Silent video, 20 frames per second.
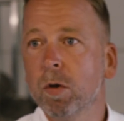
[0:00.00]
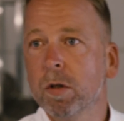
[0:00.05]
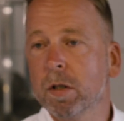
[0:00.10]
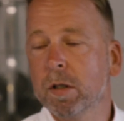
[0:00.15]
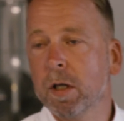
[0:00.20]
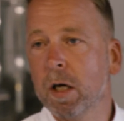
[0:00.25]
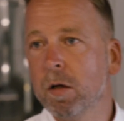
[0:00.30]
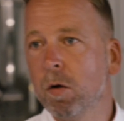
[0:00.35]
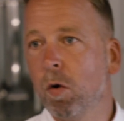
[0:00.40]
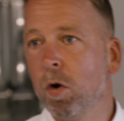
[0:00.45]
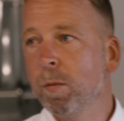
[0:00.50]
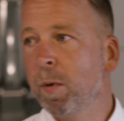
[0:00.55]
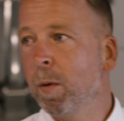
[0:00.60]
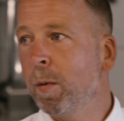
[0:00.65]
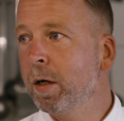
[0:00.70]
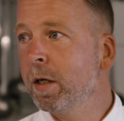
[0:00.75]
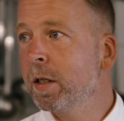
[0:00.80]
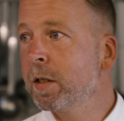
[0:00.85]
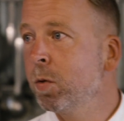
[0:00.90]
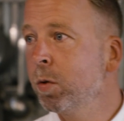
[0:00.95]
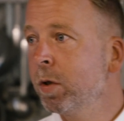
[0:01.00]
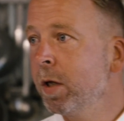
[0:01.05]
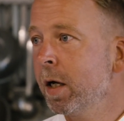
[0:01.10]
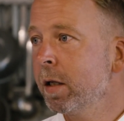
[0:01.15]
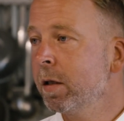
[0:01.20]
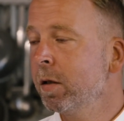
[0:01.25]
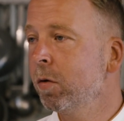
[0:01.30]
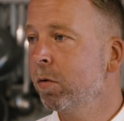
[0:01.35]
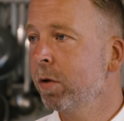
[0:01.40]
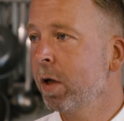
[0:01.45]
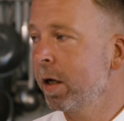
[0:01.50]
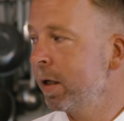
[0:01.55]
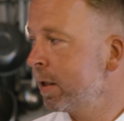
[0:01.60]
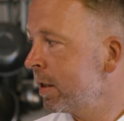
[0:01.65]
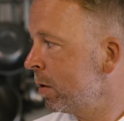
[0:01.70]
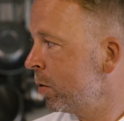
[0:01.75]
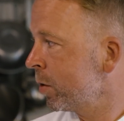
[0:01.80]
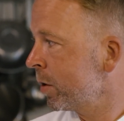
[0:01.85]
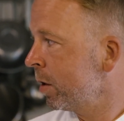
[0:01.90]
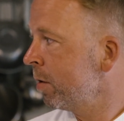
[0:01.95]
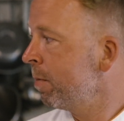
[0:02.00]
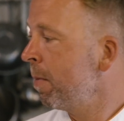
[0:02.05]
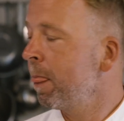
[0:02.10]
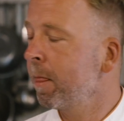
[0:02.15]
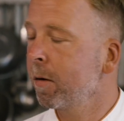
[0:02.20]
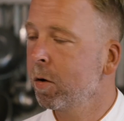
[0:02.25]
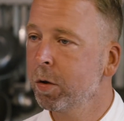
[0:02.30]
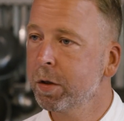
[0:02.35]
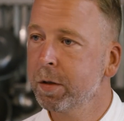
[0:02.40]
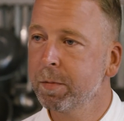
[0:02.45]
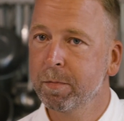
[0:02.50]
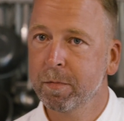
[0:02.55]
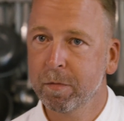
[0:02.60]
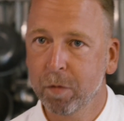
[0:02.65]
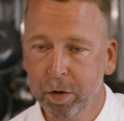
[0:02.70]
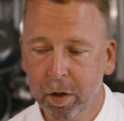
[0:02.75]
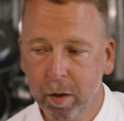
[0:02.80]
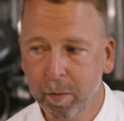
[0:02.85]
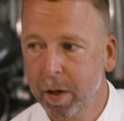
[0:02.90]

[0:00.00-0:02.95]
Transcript: Nach Hamburg äh, ging es nach Düsseldorf weiter